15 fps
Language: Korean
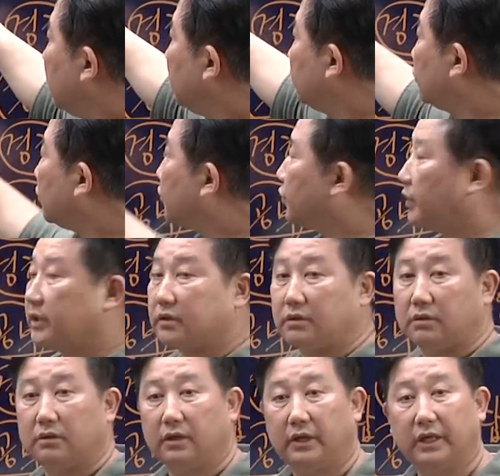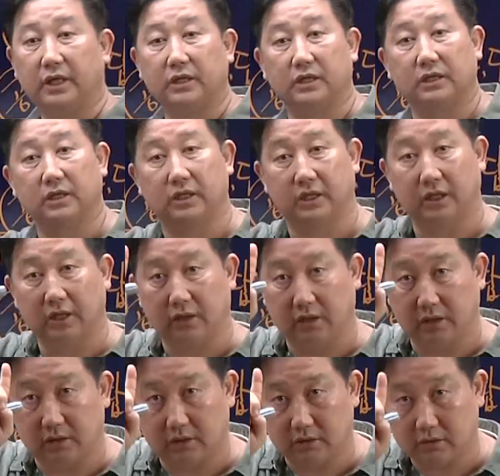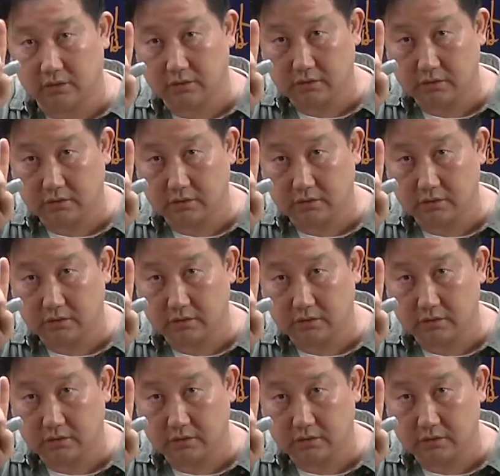무조건 해야 된다는 얘기는